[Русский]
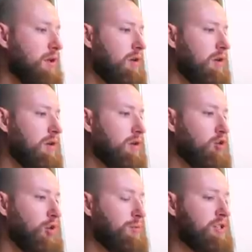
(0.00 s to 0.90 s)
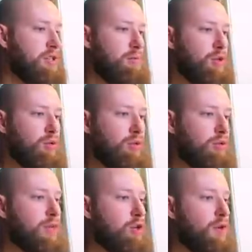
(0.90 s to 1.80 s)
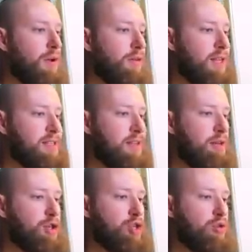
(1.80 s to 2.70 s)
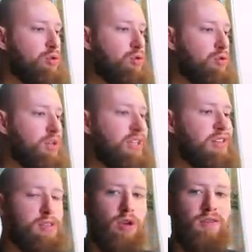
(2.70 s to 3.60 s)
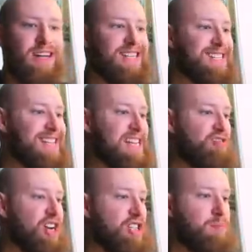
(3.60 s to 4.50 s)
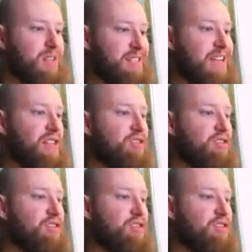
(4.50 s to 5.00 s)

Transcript: э, до 5 минут. Торговля велась на демо-счету, но это не столь важно. Здесь важен процент и